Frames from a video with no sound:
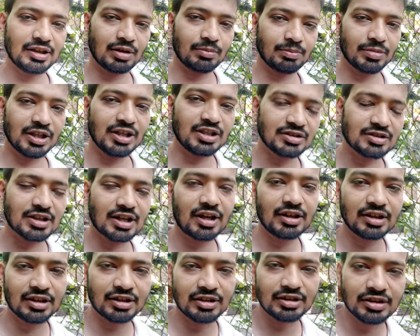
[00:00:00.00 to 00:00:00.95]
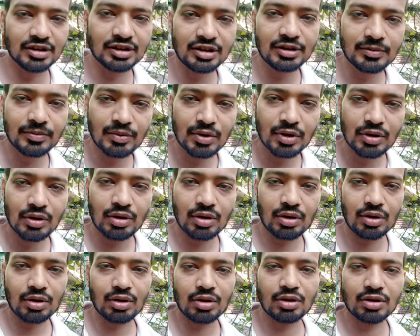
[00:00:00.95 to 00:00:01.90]
कंपनी स्टार्ट की थी
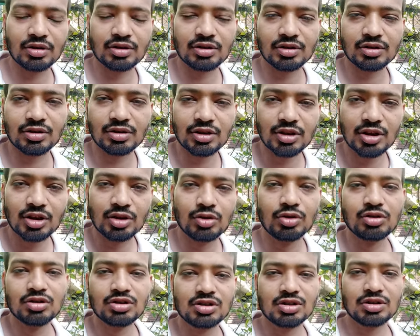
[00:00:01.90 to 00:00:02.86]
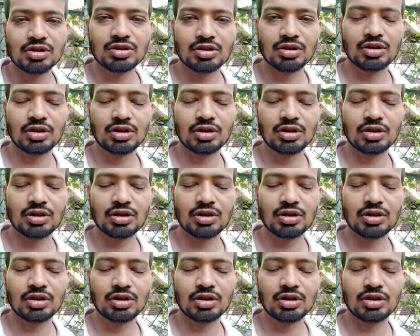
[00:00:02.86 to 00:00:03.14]
और कुछ